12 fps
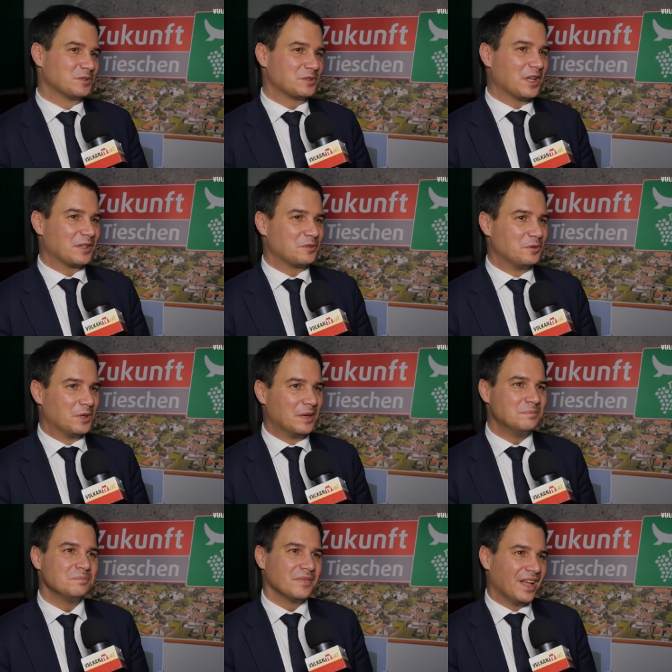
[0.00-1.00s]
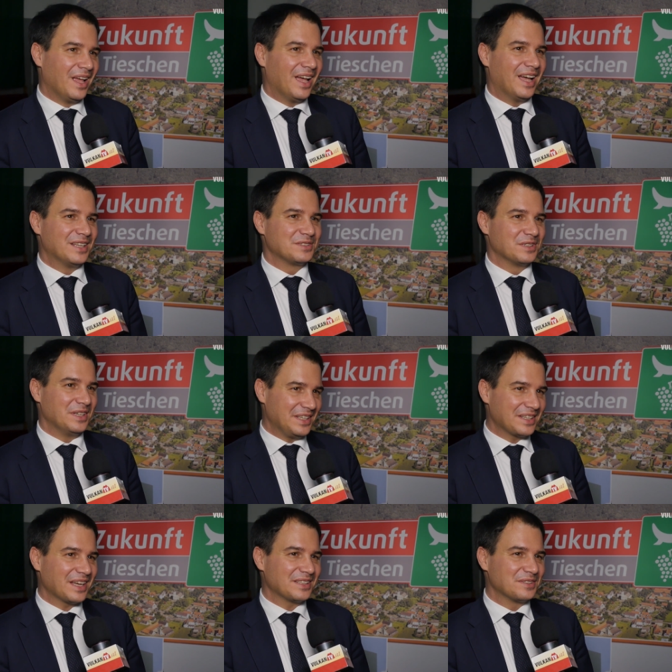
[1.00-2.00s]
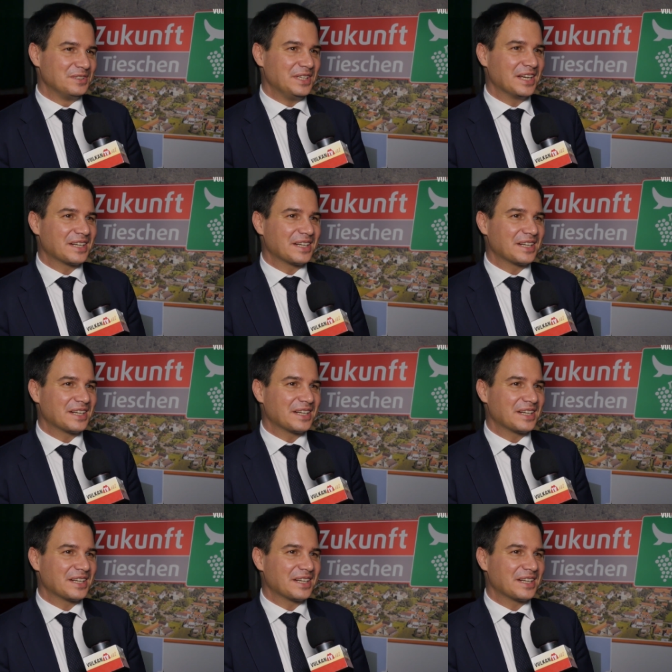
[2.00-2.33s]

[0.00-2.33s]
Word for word: und Natur. Also ich gratuliere